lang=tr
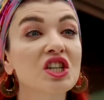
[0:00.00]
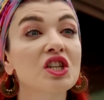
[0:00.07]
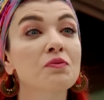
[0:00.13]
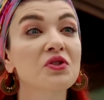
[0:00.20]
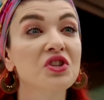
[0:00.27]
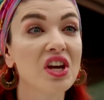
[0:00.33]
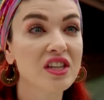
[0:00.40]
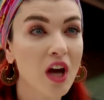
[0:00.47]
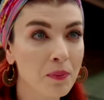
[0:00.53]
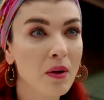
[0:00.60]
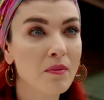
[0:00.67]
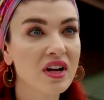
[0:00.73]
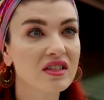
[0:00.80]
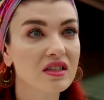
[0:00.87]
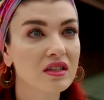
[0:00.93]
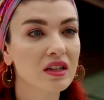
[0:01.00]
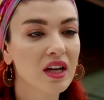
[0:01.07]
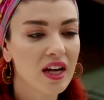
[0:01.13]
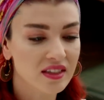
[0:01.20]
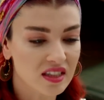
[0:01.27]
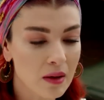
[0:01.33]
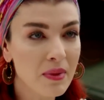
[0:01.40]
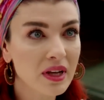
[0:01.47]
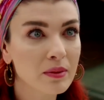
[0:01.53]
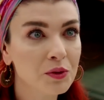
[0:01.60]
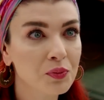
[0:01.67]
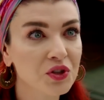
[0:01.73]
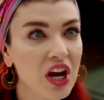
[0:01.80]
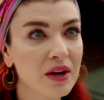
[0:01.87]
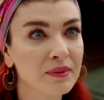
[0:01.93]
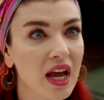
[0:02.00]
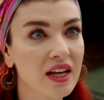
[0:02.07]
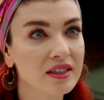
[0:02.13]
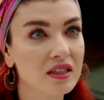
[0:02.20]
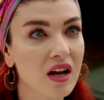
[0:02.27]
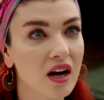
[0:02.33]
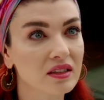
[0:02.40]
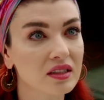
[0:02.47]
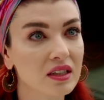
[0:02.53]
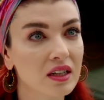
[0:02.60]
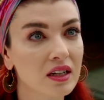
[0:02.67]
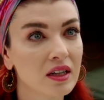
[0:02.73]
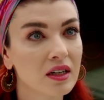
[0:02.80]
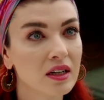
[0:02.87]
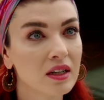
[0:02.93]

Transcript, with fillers: Hiçbir şey yapamazsın. Sen benim hiçbir şeyim değilsin artık.